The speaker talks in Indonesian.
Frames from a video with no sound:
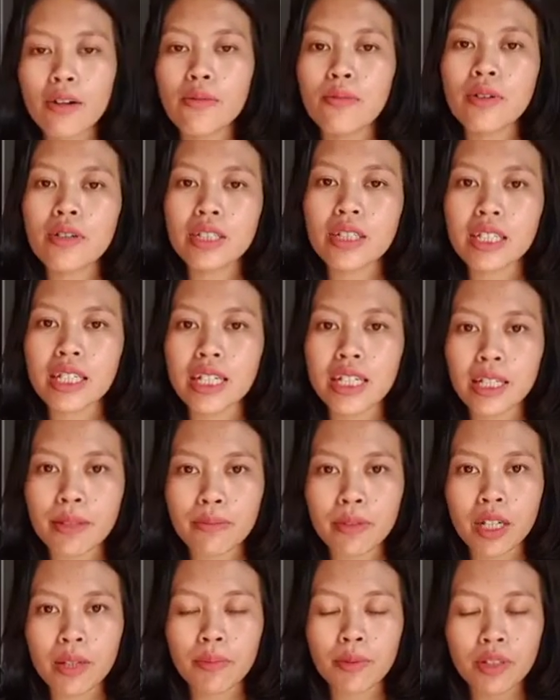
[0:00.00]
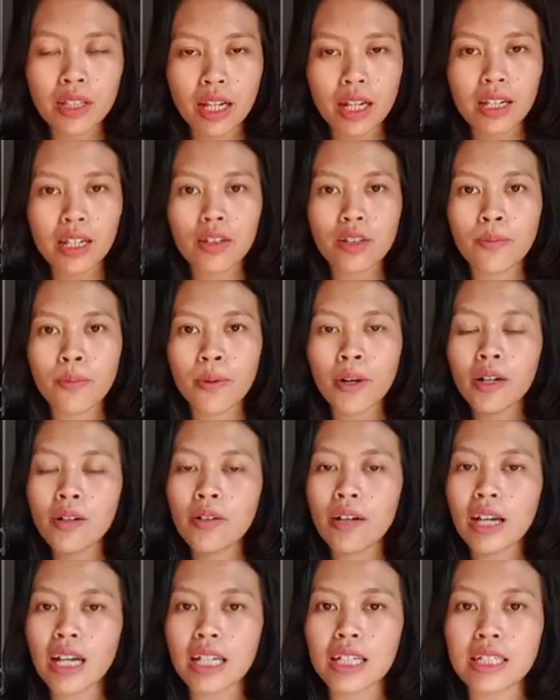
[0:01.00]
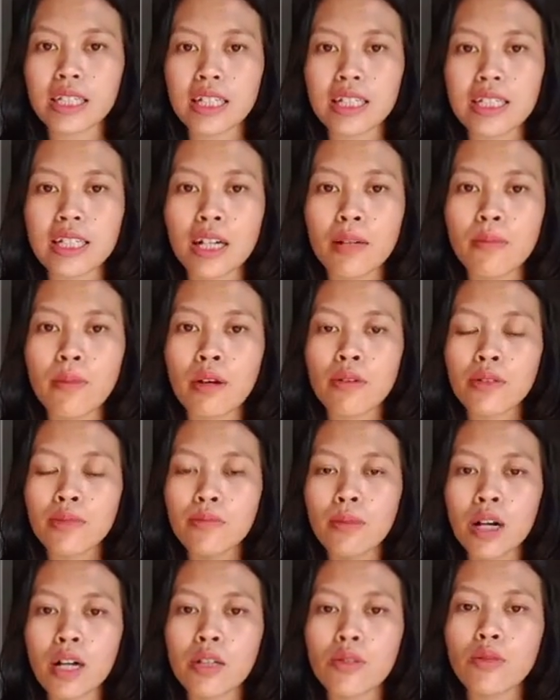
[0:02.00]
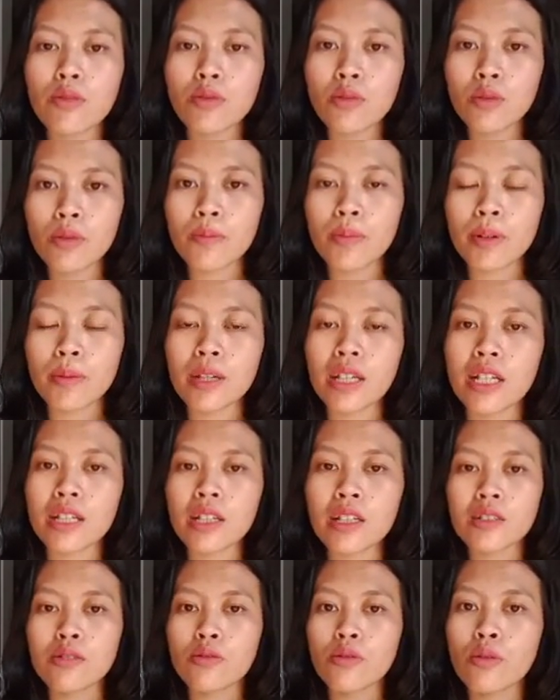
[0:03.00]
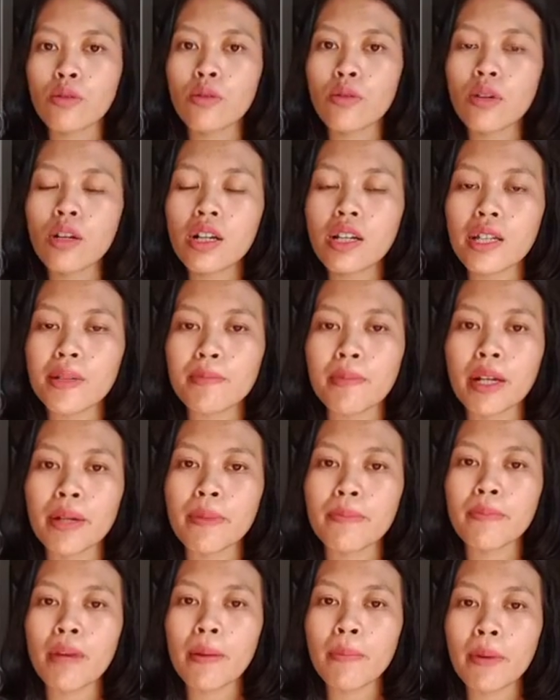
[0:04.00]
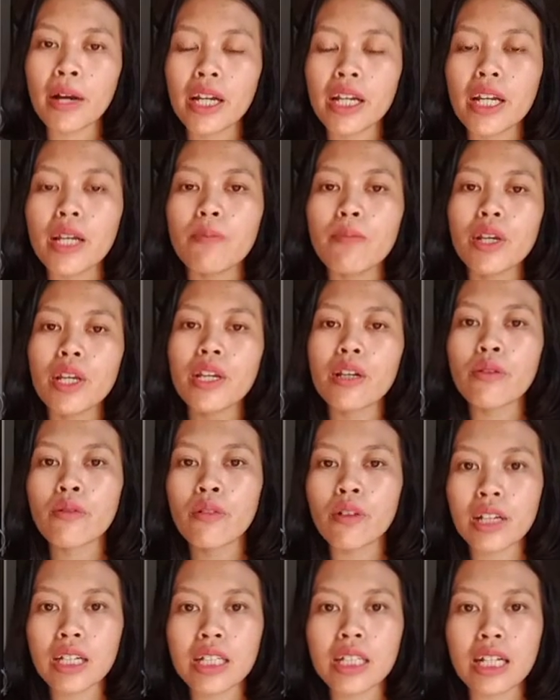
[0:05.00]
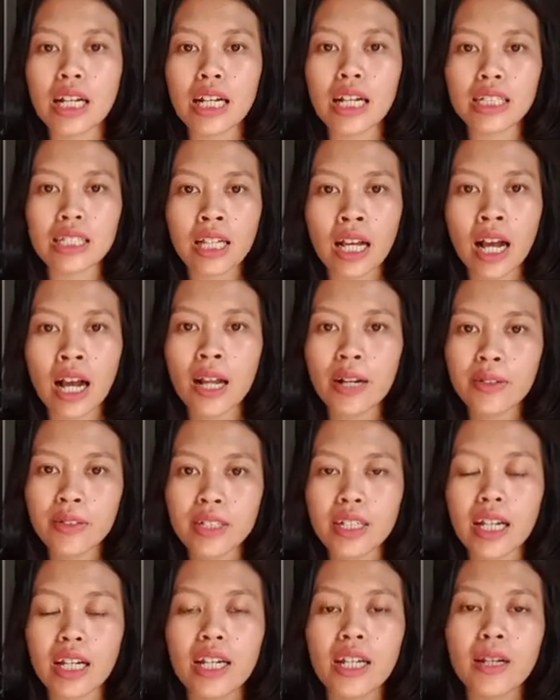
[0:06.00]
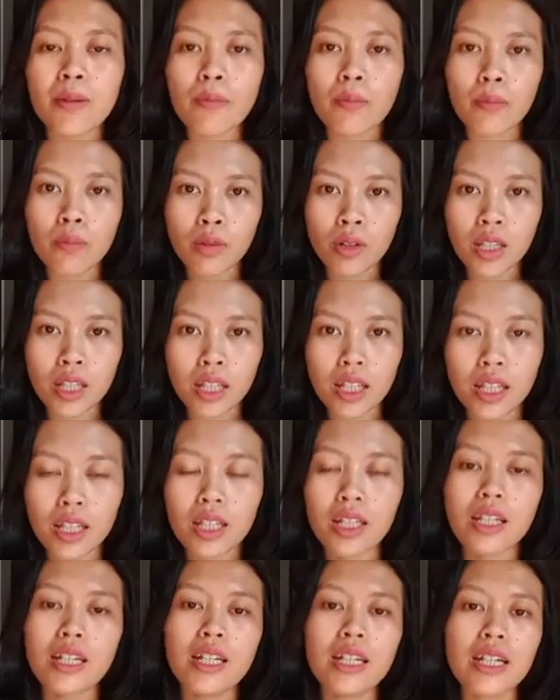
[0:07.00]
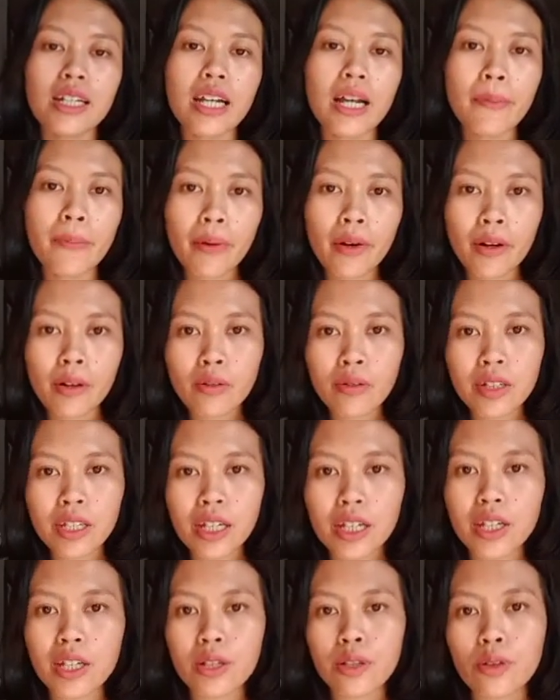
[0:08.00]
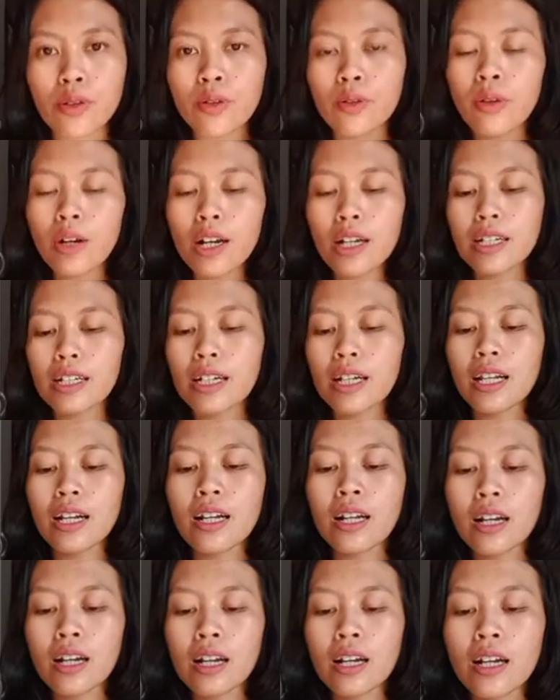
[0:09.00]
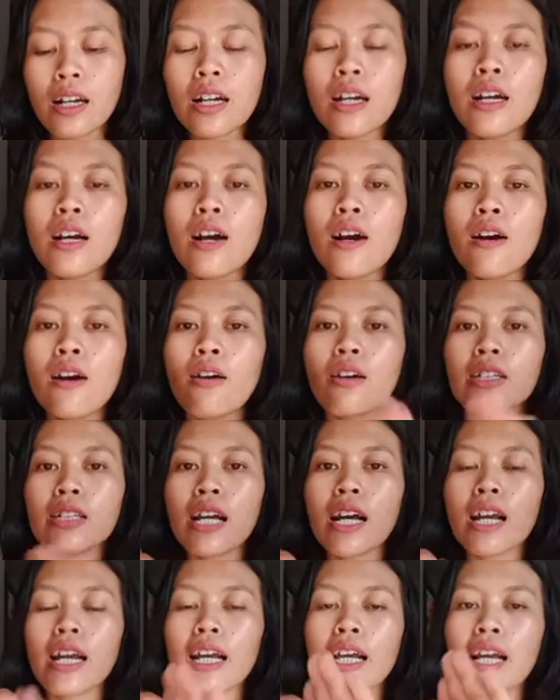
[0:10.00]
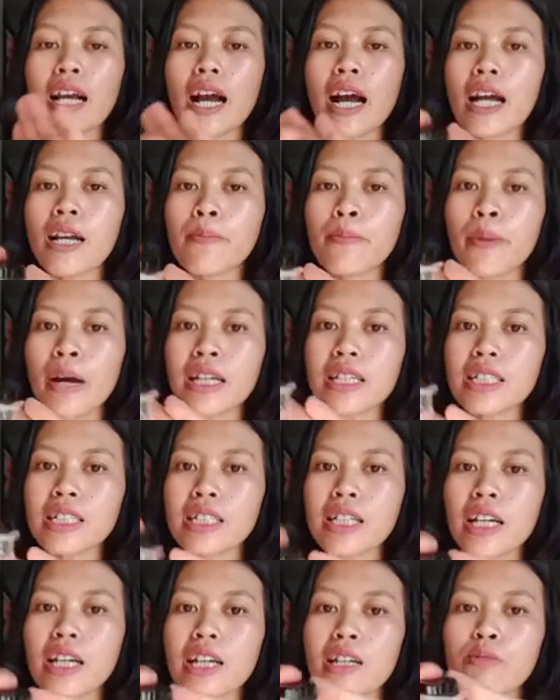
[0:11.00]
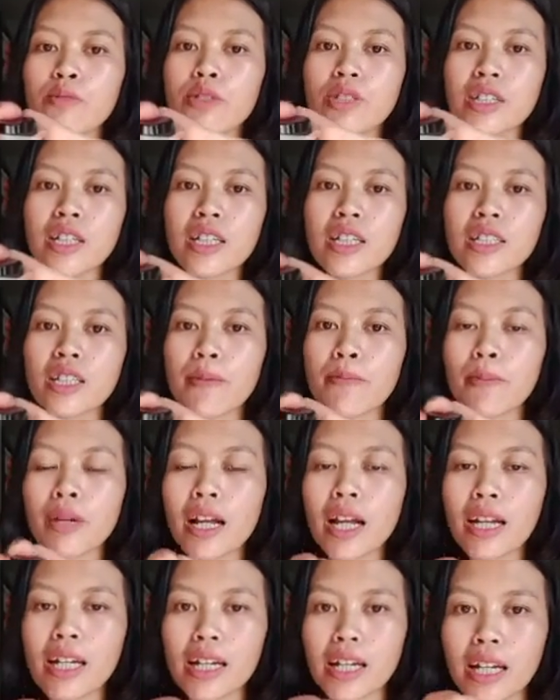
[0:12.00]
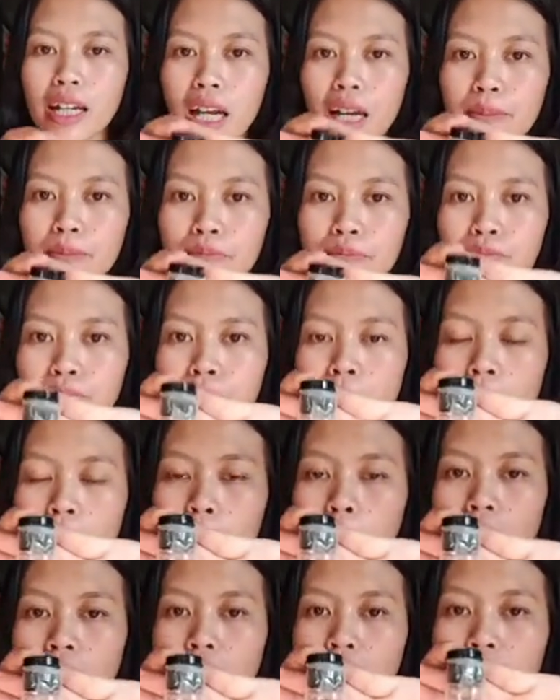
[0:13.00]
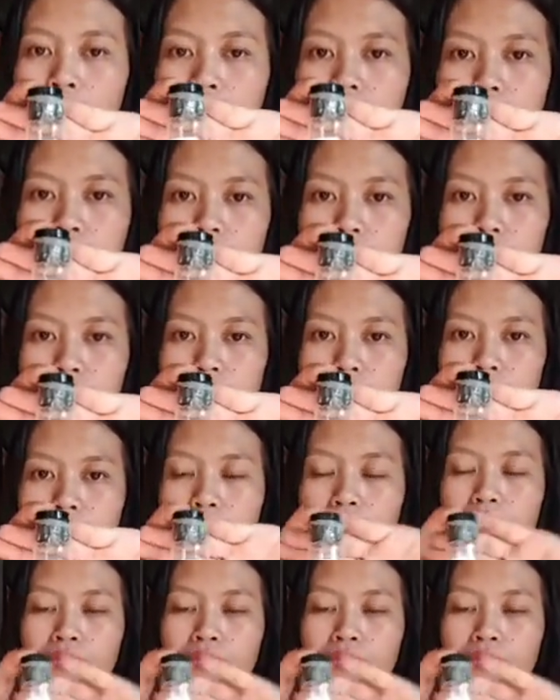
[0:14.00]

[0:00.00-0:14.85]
mau sedikit mereview salah satu produk essence yang bagus banget untuk memperbaiki tekstur kulit Melembabkan dan bikin kulit terasa halus dan lembut Dan produknya itu adalah Cosrx Advanced Nail Mucin 96 Power Essence